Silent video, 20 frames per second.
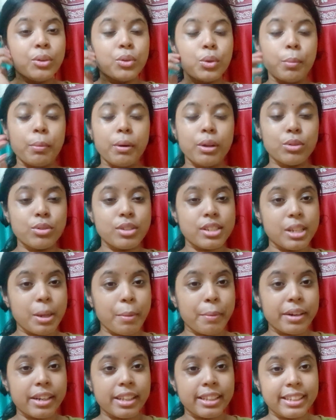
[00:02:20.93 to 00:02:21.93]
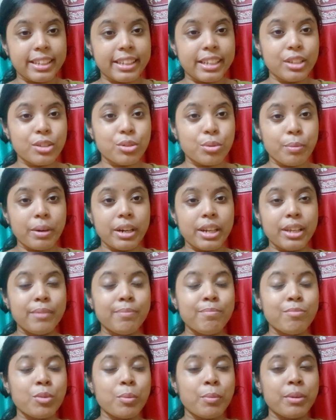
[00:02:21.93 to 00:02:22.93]
তোমরা তো সিনেমাটা দেখেছো মানে
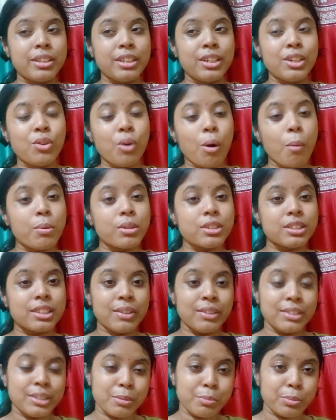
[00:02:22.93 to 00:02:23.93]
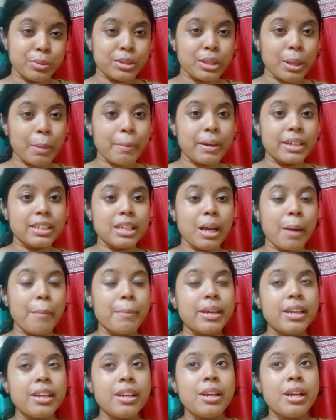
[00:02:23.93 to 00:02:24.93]
তোমাদের কি অবস্থা হয়েছে বুঝতেই পারছি
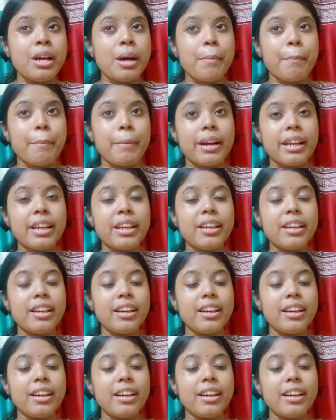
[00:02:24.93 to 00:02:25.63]
আমি মানে